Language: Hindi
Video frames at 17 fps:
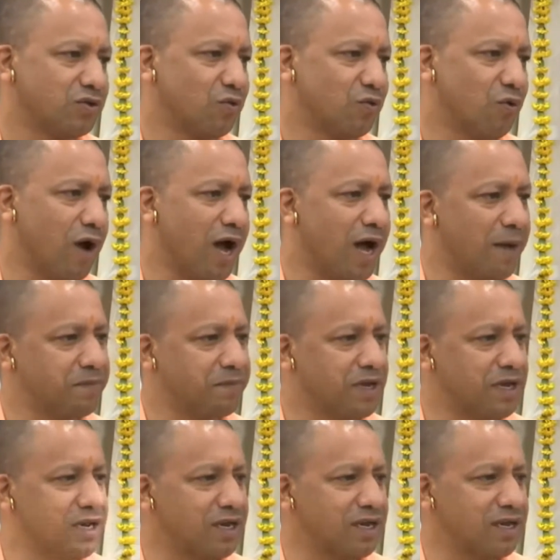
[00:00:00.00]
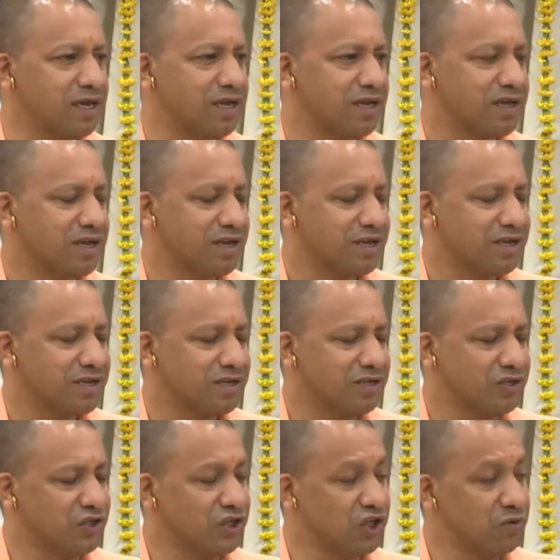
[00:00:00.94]
तो आपके लिए
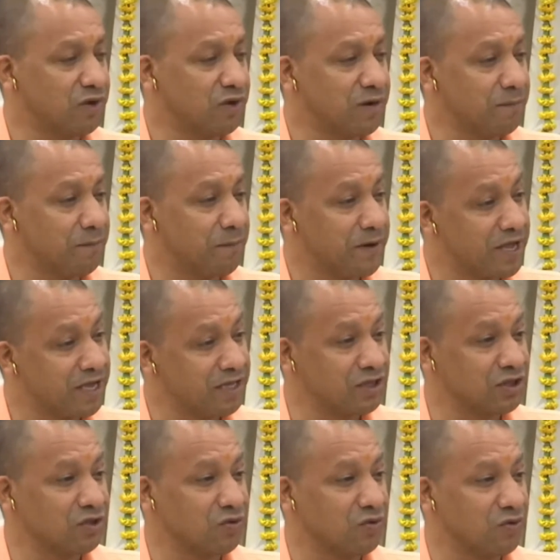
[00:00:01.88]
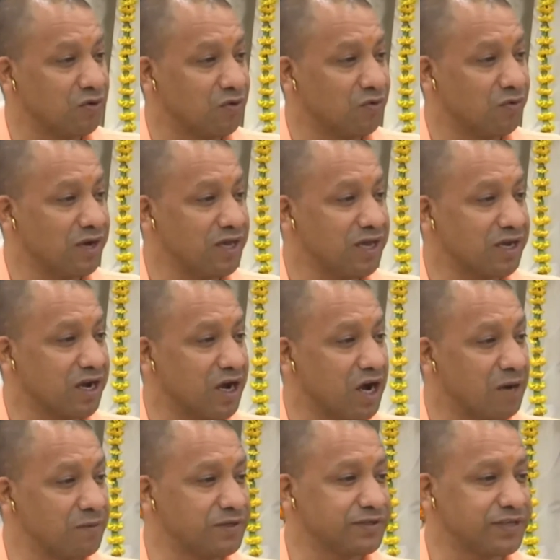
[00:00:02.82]
जीवन पर्यंत वह एक
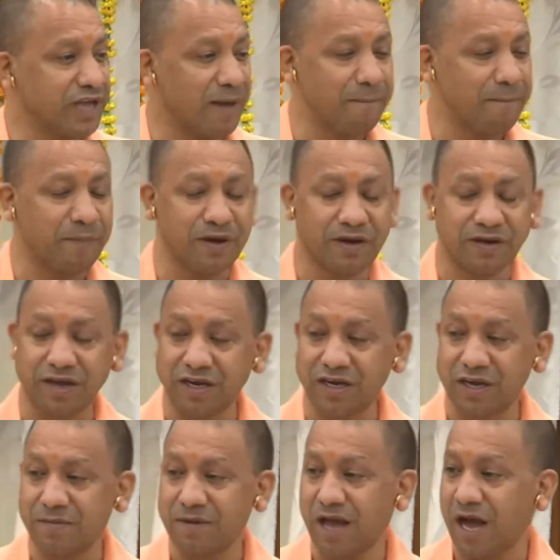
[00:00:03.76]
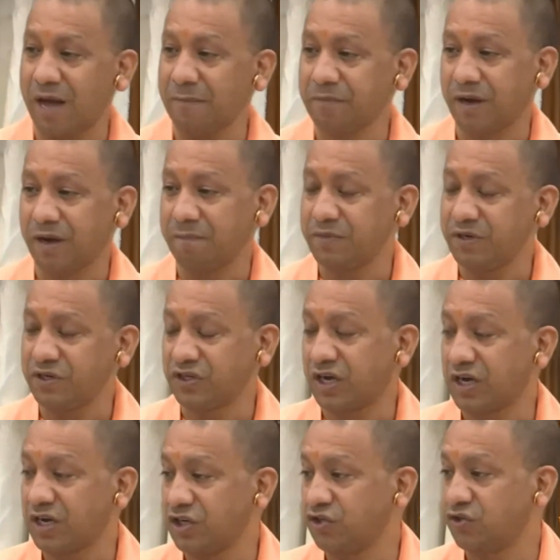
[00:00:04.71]
अभिशाप बन करके भी आपका
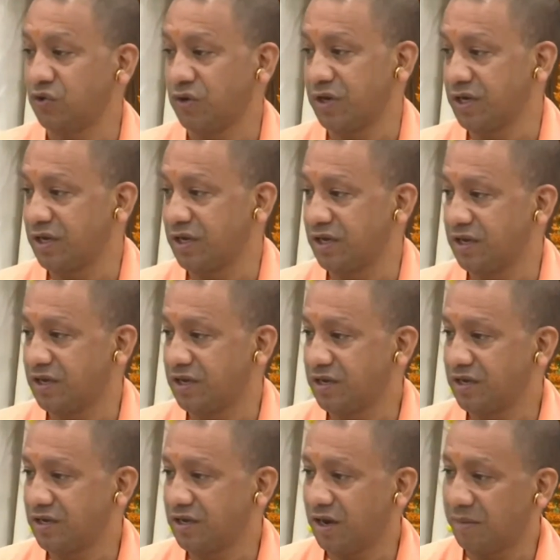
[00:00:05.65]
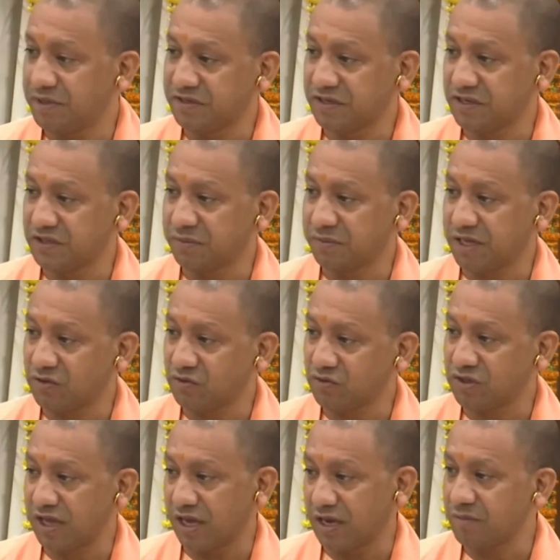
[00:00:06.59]
पीछा नहीं छोड़ेंगे हमेशा इस बात
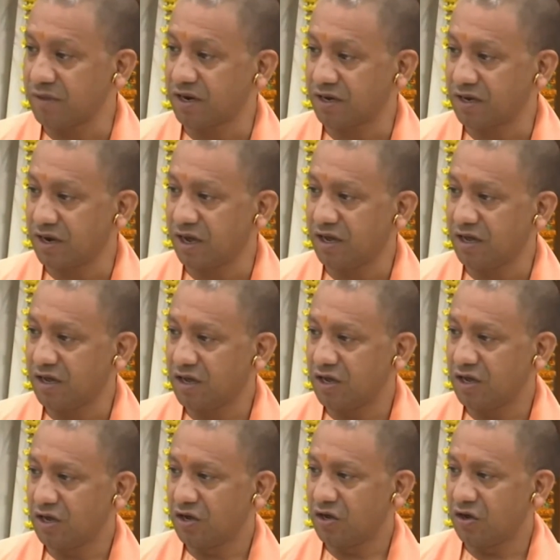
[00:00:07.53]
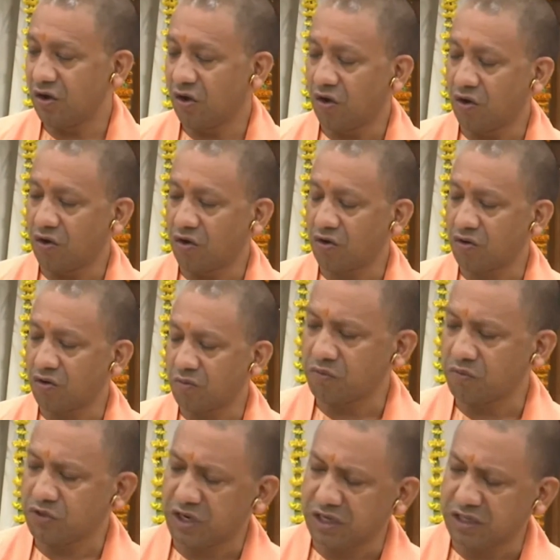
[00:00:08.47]
को ध्यान में रखना और
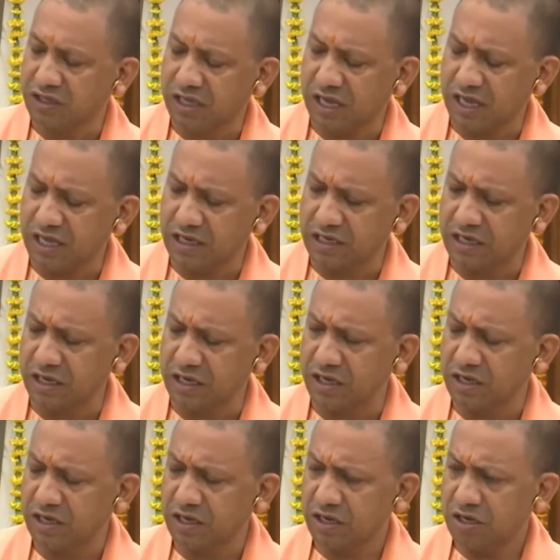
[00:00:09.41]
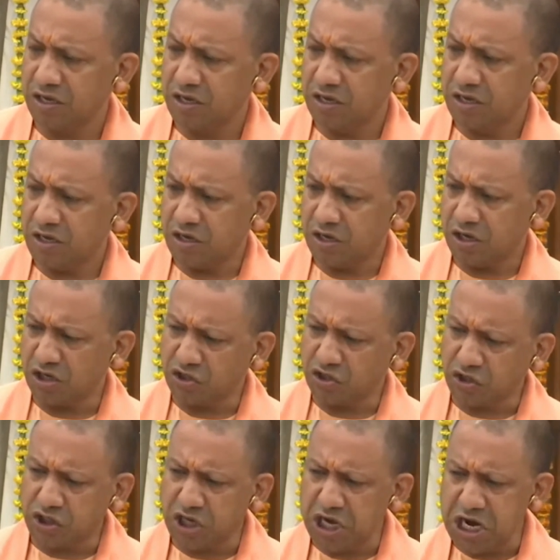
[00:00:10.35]
मुझे लगता है कि
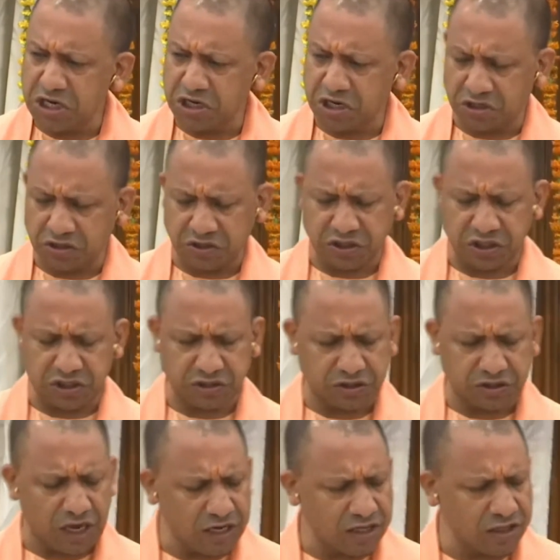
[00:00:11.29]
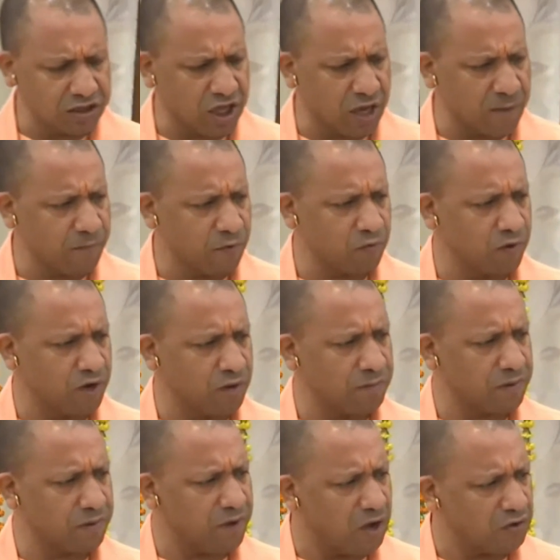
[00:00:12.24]
अच्छे ढंग से
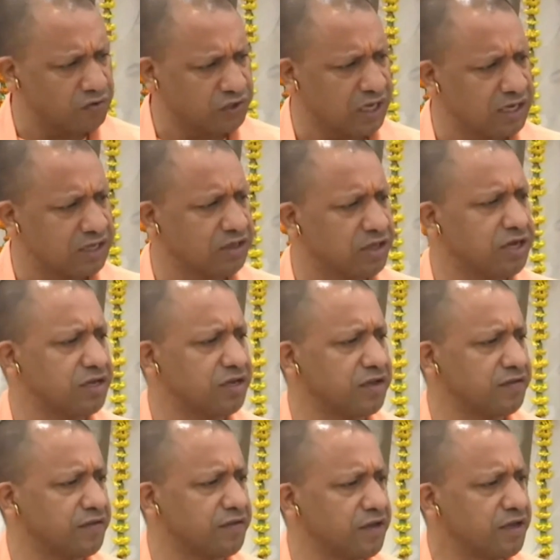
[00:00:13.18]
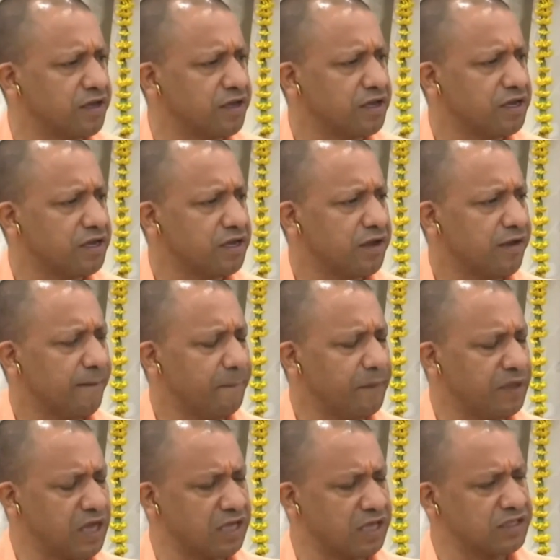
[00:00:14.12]
शालीनतापूर्वक प्रभावशाली तरीके से
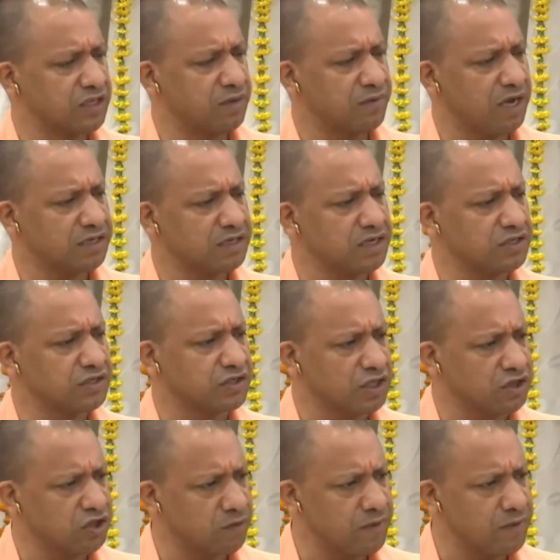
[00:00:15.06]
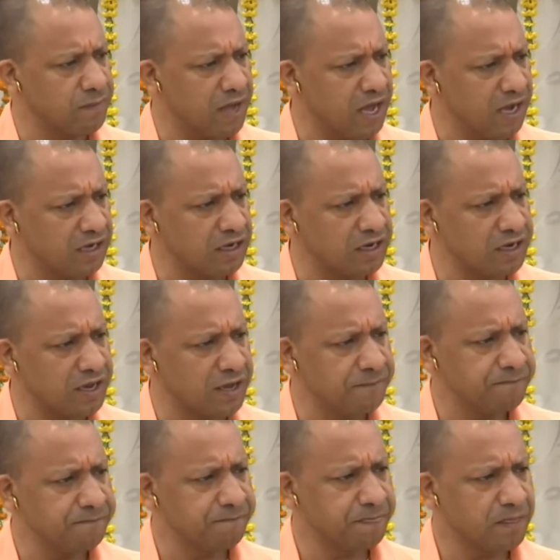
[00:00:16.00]
विधानसभा के सत्र में भाग लेना
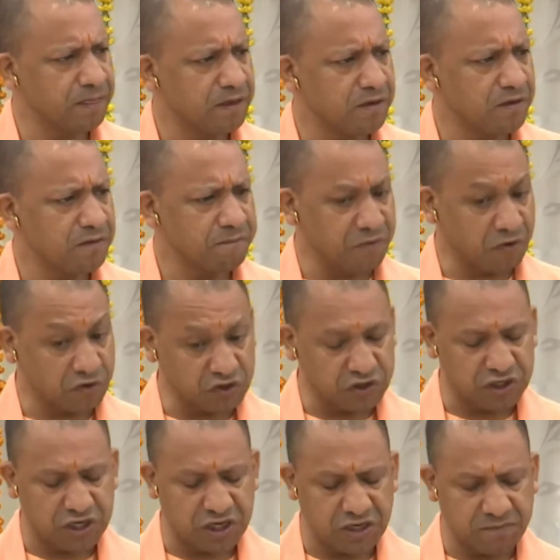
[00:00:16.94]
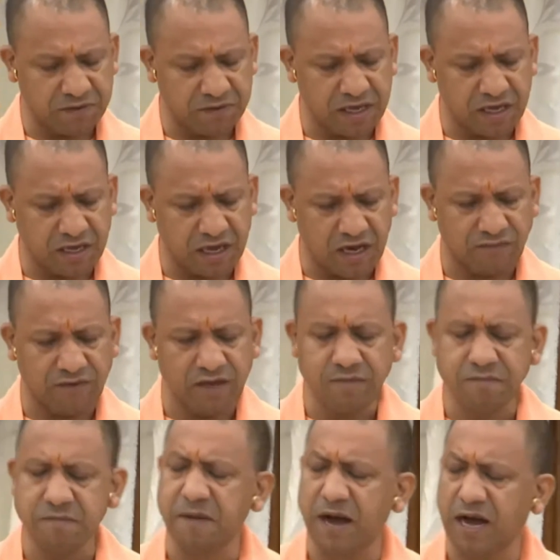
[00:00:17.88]
प्रोसीडिंग की
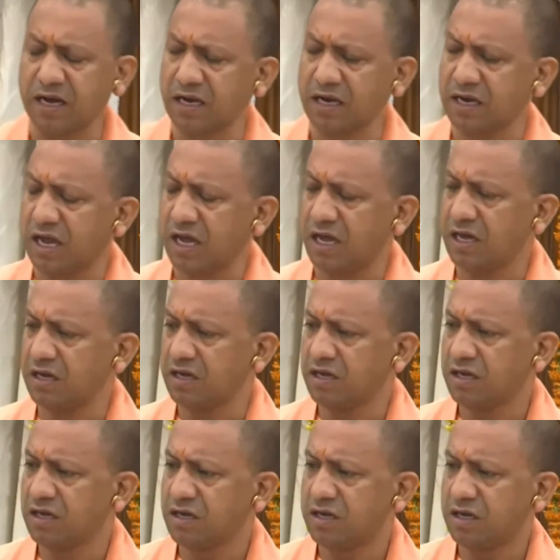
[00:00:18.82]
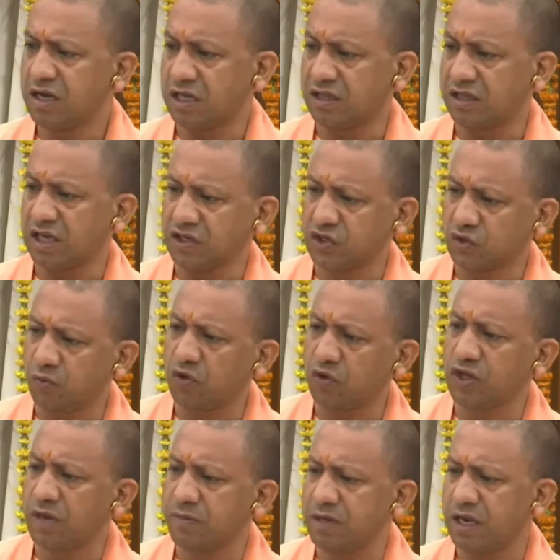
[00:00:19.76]
कार्रवाई में भाग लेना अध्यक्ष
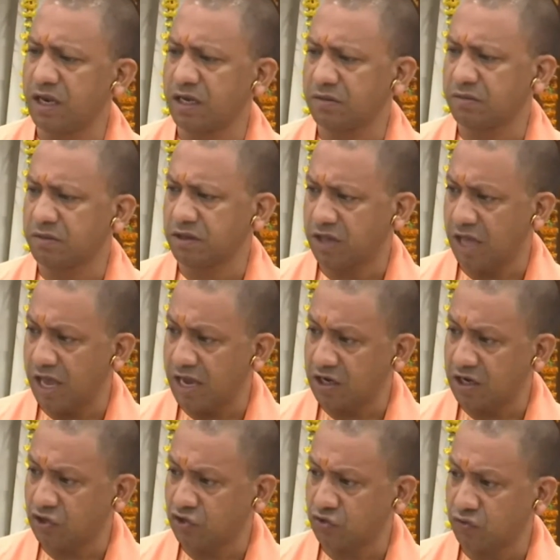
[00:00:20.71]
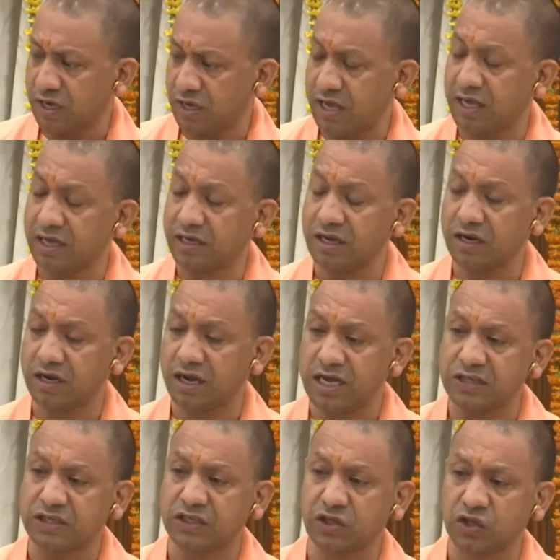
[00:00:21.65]
महोदय भी तय कर चुके हैं कि
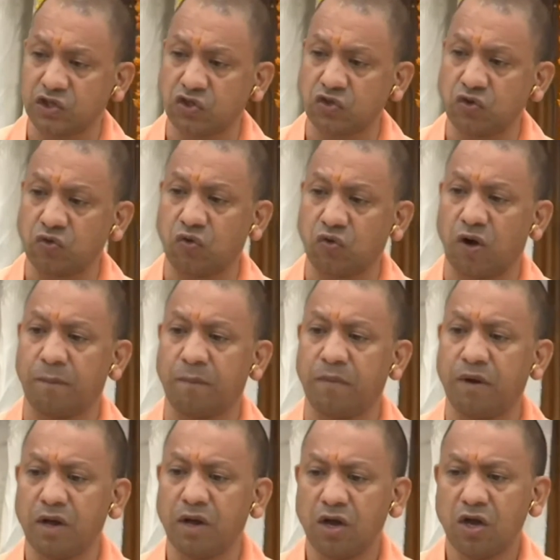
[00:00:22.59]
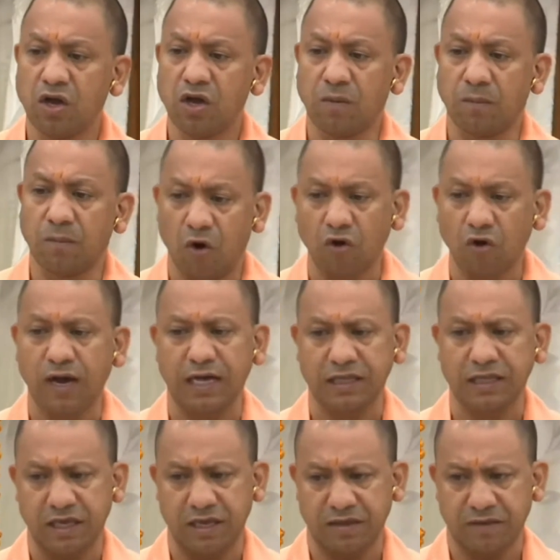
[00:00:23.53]
नए सदस्यों को हम मौका
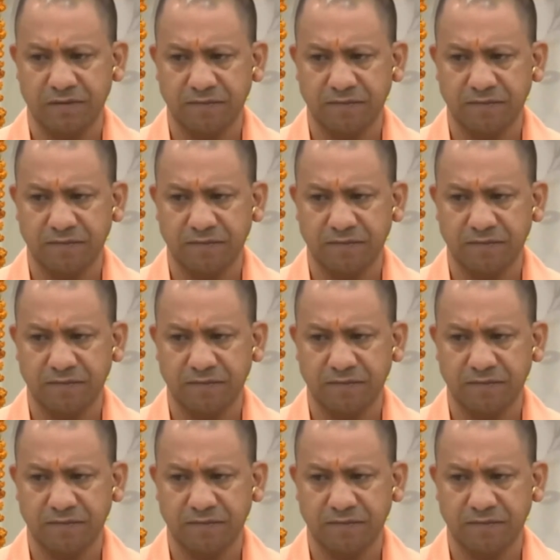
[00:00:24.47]
दें